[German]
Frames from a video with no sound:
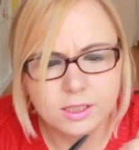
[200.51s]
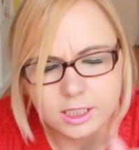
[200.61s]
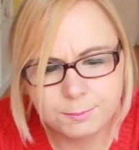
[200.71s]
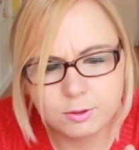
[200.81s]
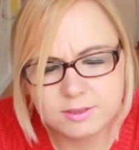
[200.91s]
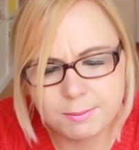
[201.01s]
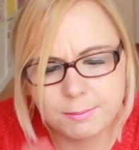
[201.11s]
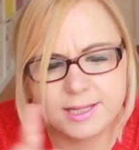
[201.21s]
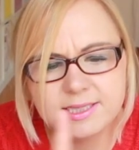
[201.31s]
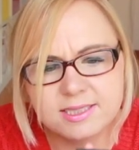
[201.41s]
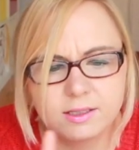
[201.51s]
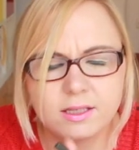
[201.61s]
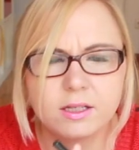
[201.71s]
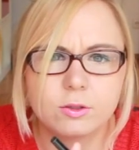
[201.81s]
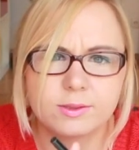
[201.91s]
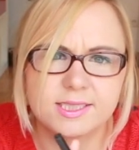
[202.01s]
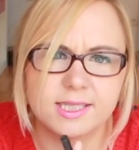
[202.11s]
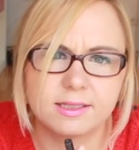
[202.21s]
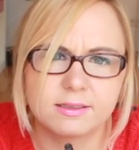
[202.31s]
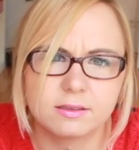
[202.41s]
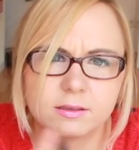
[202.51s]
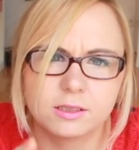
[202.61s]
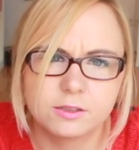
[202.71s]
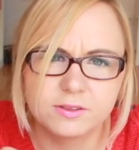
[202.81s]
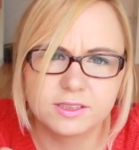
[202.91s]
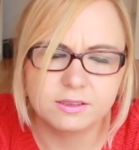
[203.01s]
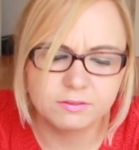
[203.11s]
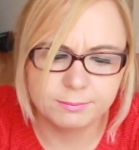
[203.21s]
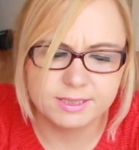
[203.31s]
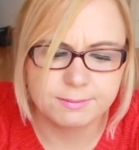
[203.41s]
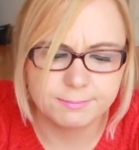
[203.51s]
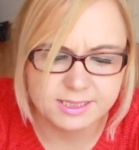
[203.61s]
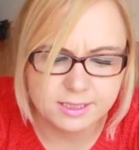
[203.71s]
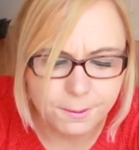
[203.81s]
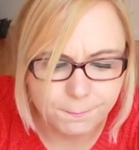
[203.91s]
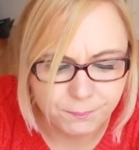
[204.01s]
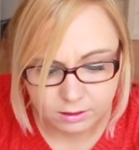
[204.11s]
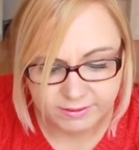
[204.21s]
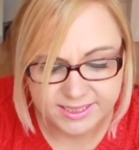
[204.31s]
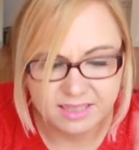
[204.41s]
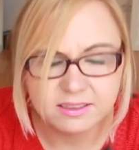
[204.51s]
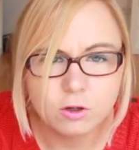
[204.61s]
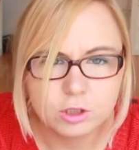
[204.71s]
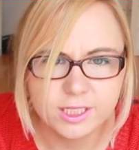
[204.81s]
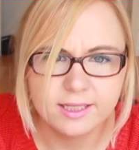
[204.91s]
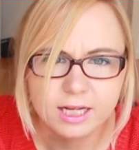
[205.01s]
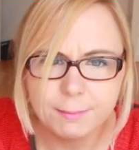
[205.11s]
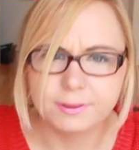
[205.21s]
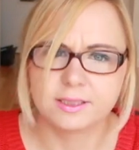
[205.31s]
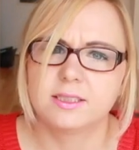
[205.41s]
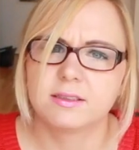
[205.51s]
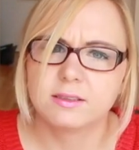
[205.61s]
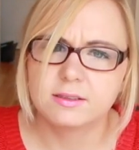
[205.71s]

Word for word: Ich benutze aber meistens die Liquid-Seite. Ich finde die irgendwie ein bisschen besser, weil die andere auch ständig abbricht.